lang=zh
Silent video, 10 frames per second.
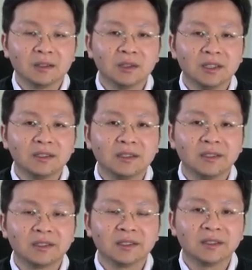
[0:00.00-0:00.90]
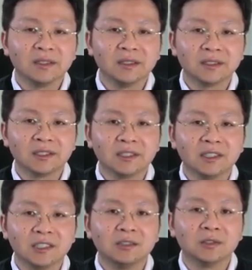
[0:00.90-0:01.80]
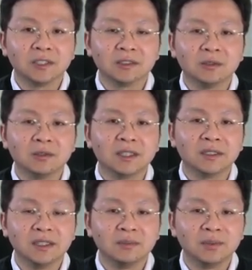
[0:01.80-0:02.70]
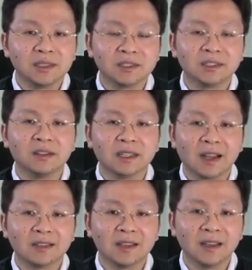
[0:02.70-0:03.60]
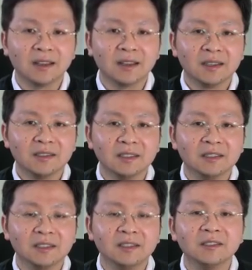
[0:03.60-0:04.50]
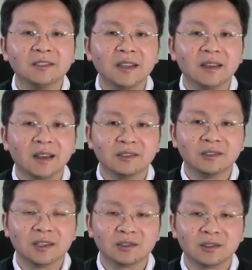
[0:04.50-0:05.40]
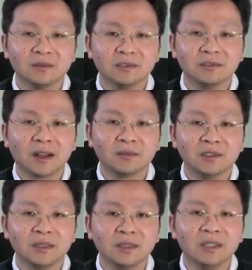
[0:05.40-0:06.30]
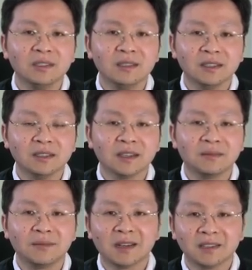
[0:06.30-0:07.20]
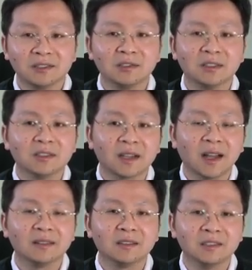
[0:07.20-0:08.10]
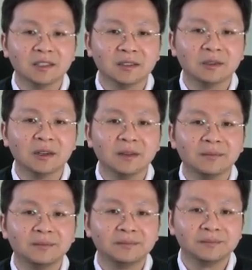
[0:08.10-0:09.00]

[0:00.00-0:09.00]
所以这整个是一个系统性的工程，你不能指望它在几个星期之内啊，就像川普发布移民禁令一样，马上就能够看到结果。